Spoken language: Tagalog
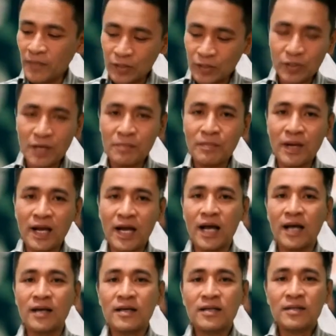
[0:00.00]
ato nang
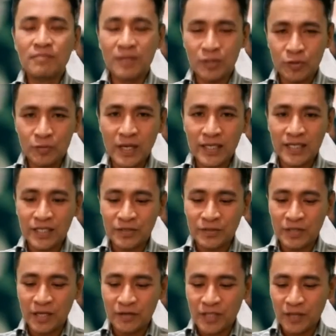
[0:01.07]
mga matubag na to
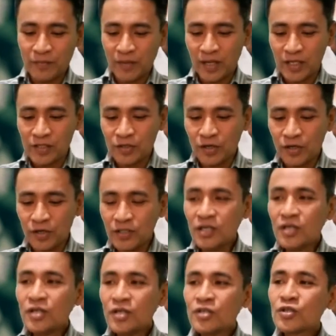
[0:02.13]
na niya mga igsoon.
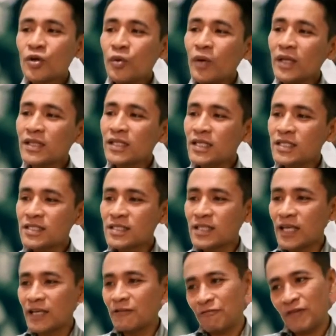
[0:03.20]
So what is the
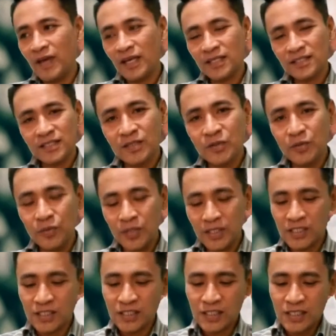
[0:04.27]
effect
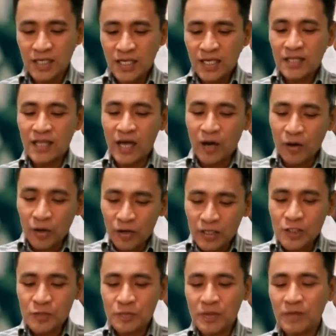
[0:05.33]
which the Holy
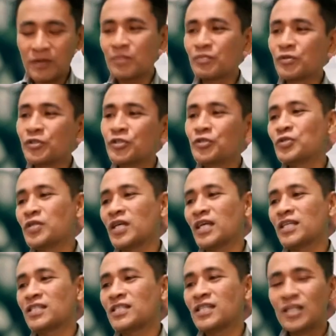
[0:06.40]
Spirit
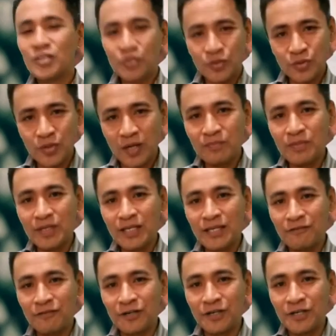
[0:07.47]
produces to a
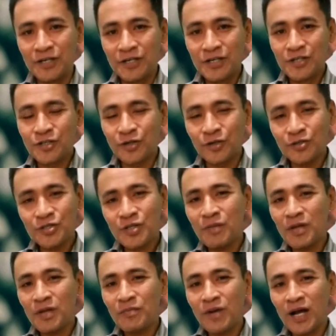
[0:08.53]
believer? So unsa
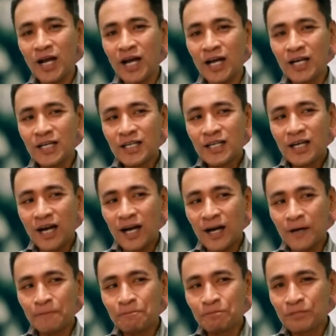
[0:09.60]
may mga
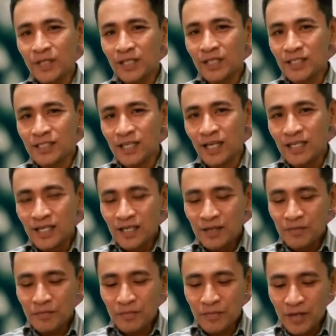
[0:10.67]
um, let us say
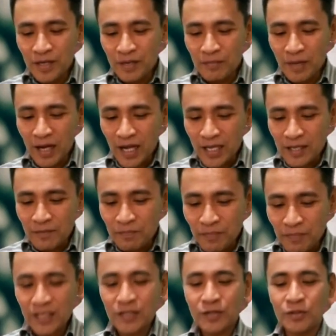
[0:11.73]
mga
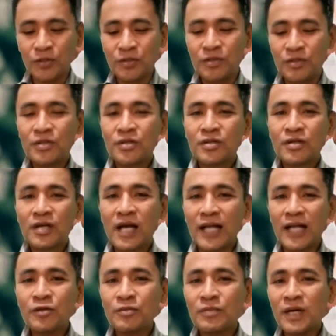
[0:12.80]
epekto na
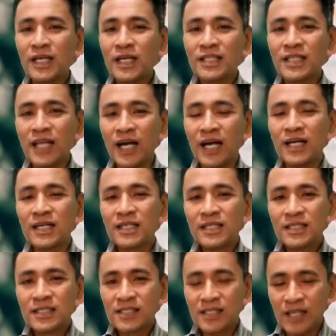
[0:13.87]
atong makita
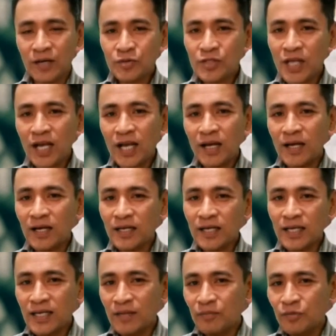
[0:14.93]
sa usa ka
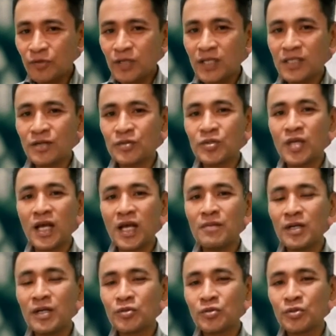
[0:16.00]
kinabuhi sa usa ka
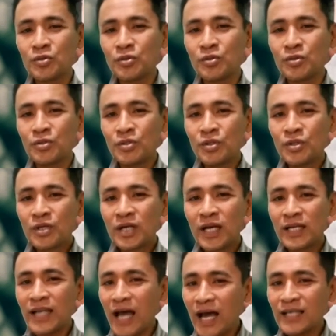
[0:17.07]
magtotoo nga
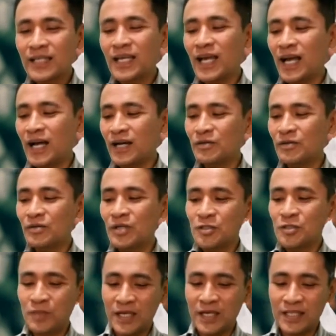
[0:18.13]
naa diha ang Holy
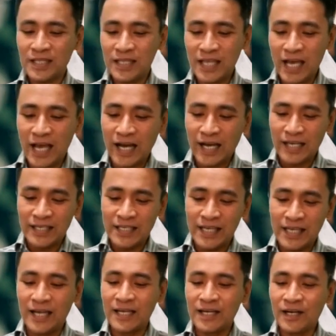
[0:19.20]
Spirit diha kaniya.
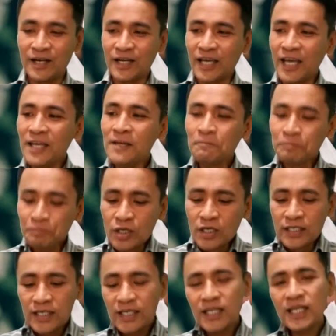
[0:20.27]
Okay?
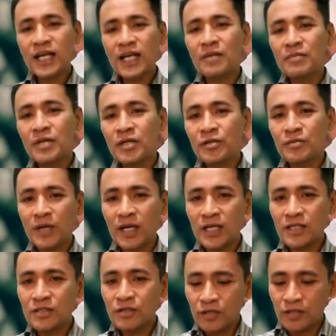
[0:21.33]
Dining kagabihon mga
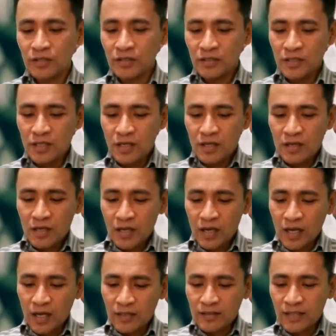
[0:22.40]
igsoon,
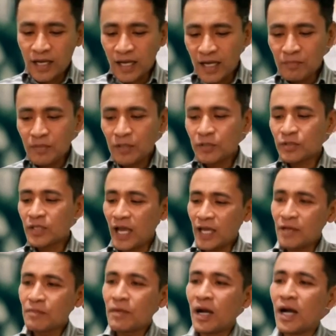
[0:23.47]
daghan man gud
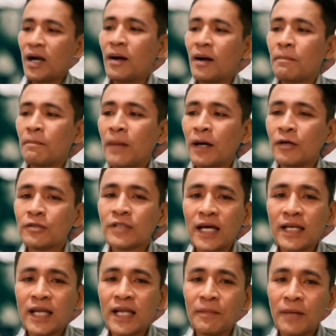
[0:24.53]
kaayong mga
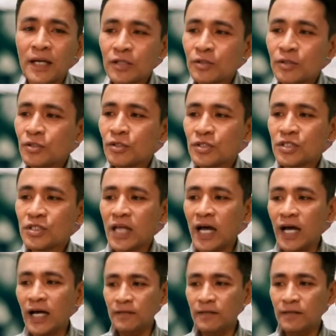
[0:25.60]
pangutana mahitungod sa